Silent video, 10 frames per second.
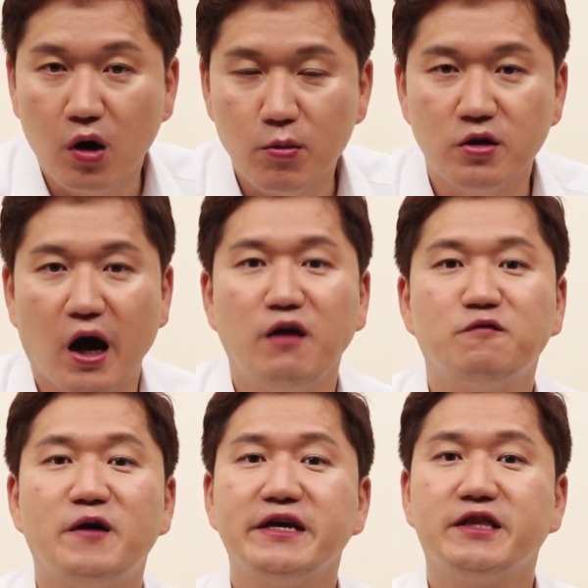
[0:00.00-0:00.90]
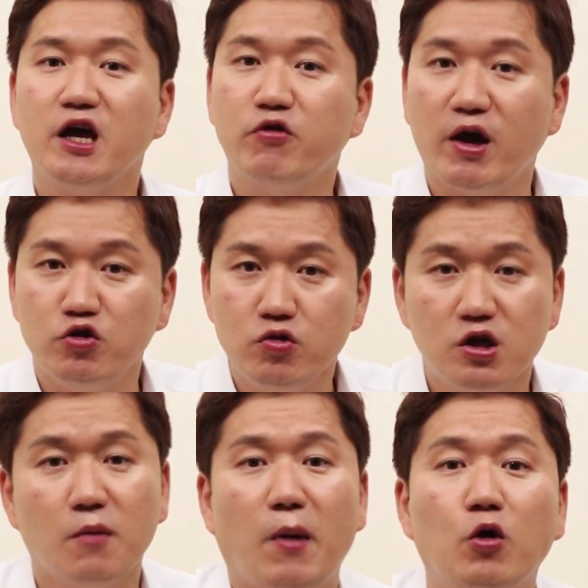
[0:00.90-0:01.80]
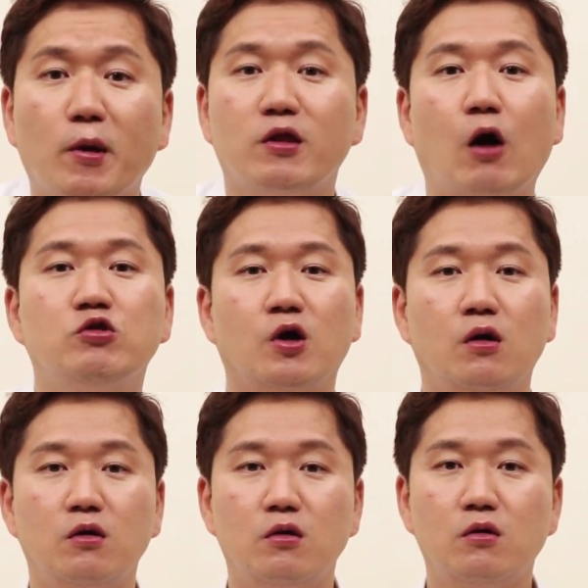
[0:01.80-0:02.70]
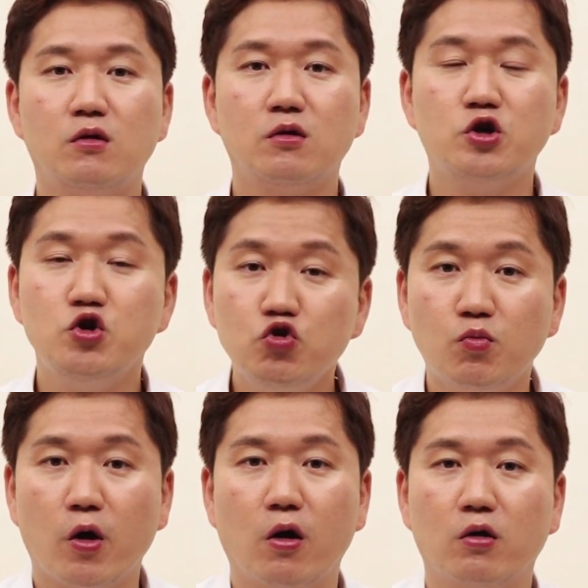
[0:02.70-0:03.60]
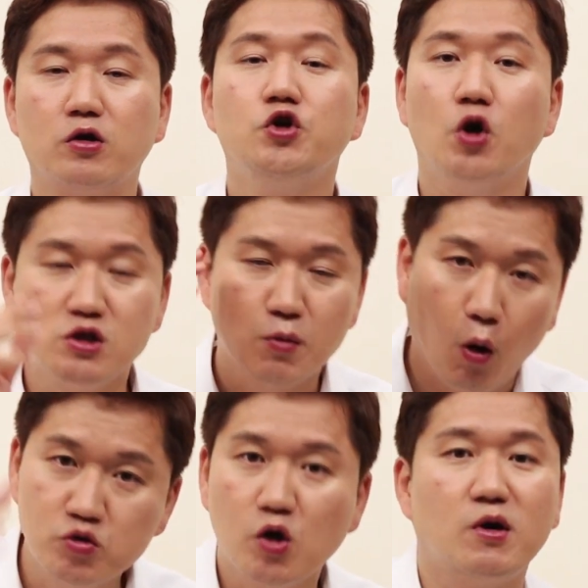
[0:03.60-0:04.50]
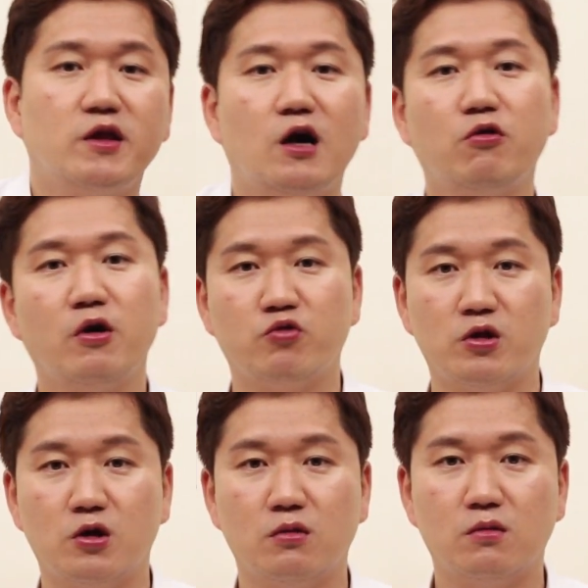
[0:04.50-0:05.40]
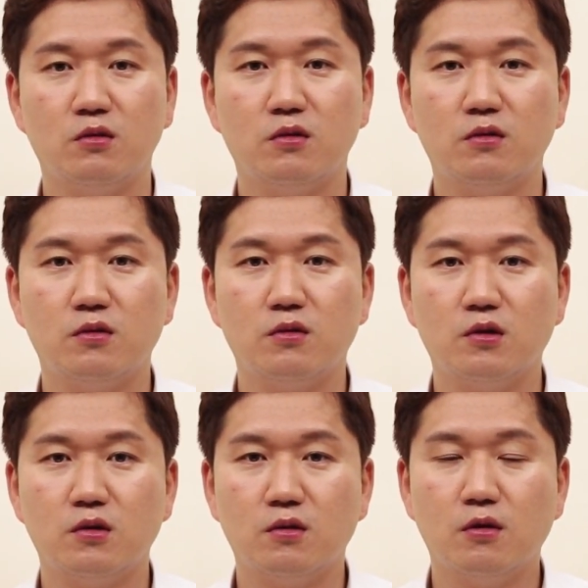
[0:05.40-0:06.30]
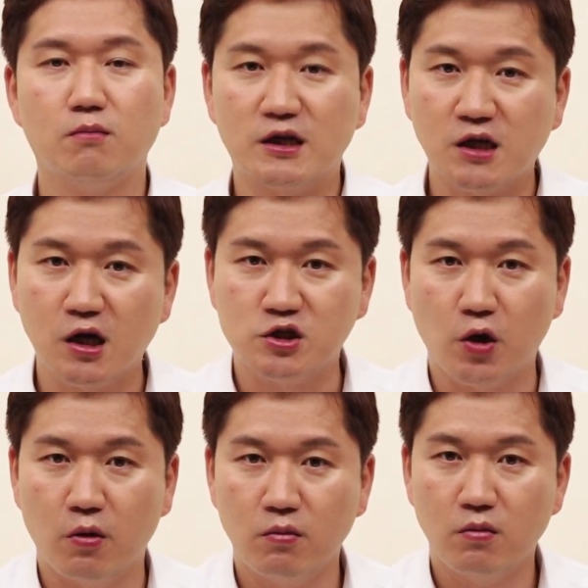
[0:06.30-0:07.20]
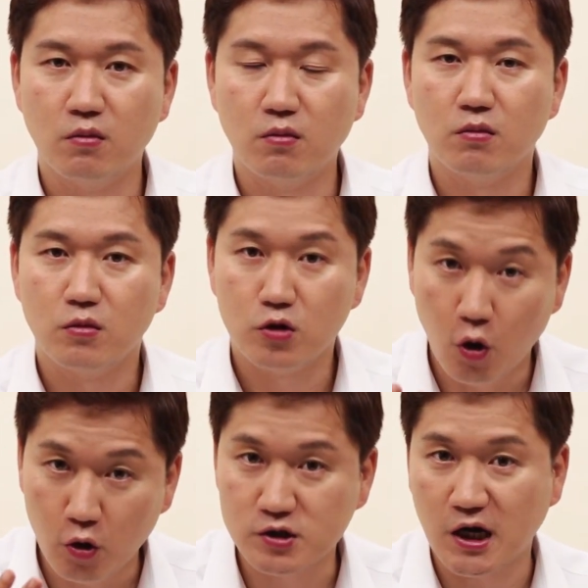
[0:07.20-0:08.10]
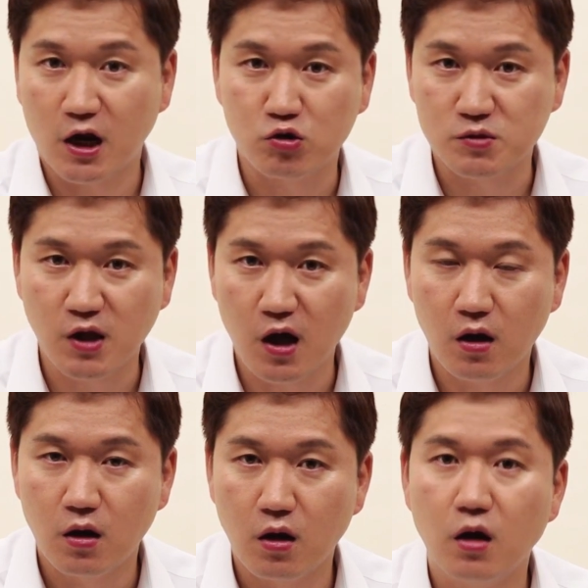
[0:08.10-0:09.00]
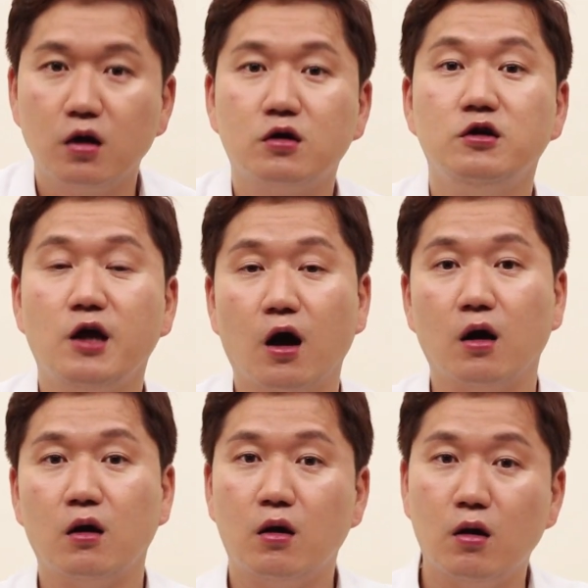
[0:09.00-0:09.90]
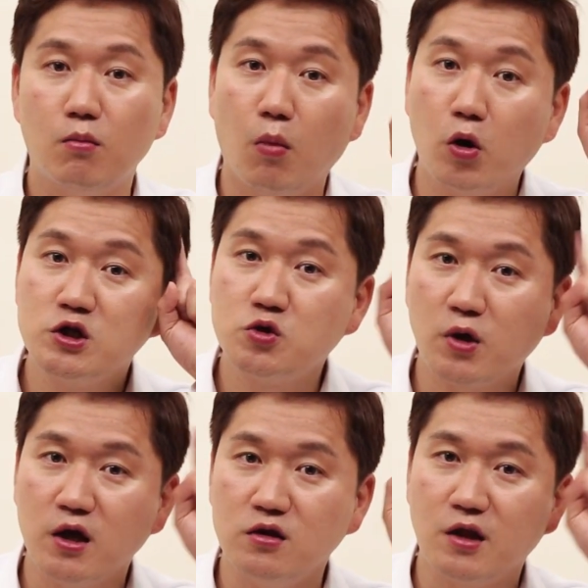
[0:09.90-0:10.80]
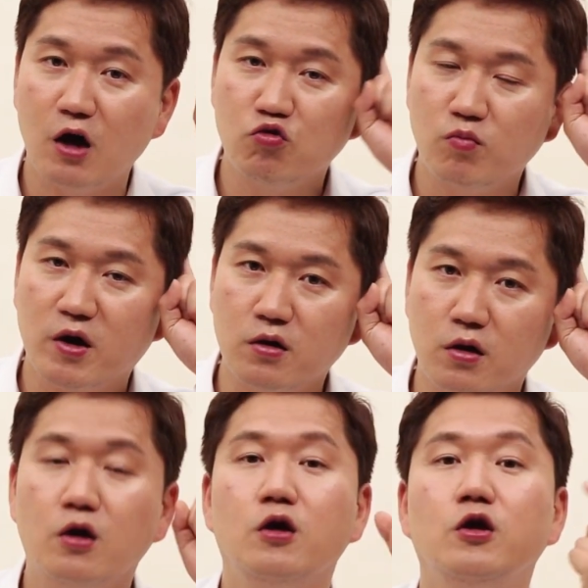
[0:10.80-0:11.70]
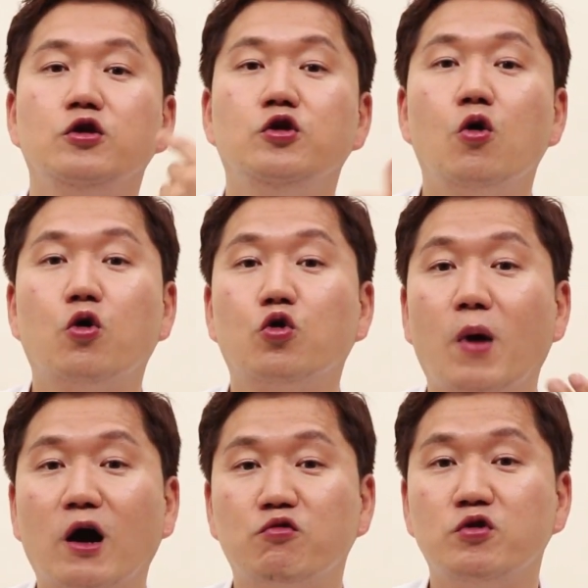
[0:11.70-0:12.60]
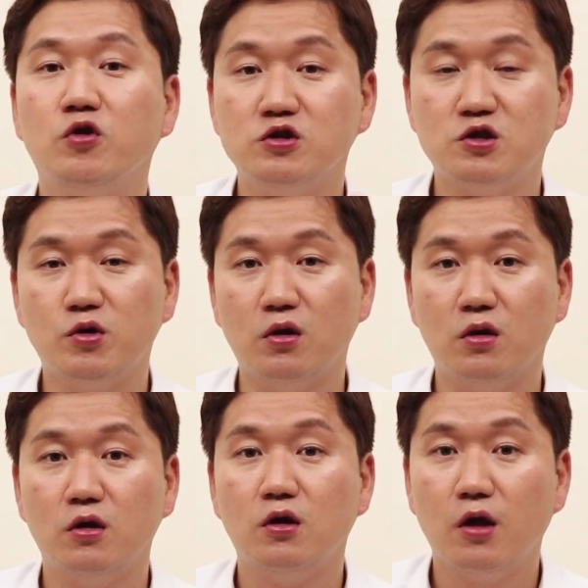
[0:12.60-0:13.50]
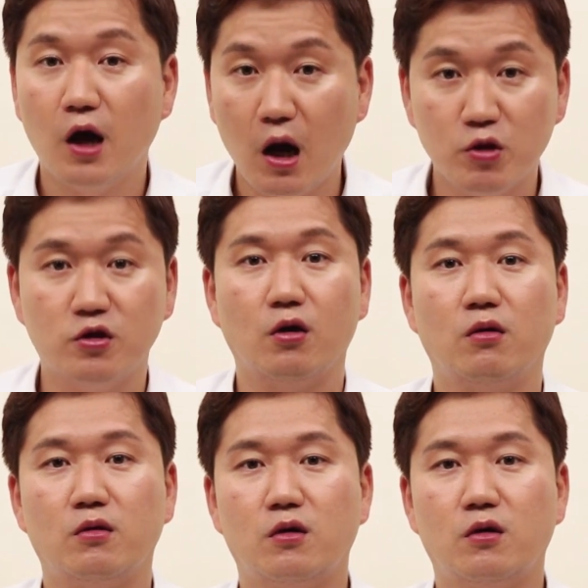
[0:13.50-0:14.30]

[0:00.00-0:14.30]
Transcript: 하면은 I'm fine, thank you, and you? 이게 바로바로 바로 나오죠. 그 이유는 뭐예요? 그 연습을 엄청 많이 한 거예요, 우리는. 마찬가지예요. 영어를 잘하고 싶다? 그냥 머릿속에 있는 한국말을 영어로 바꾸는 연습을 하면 돼요.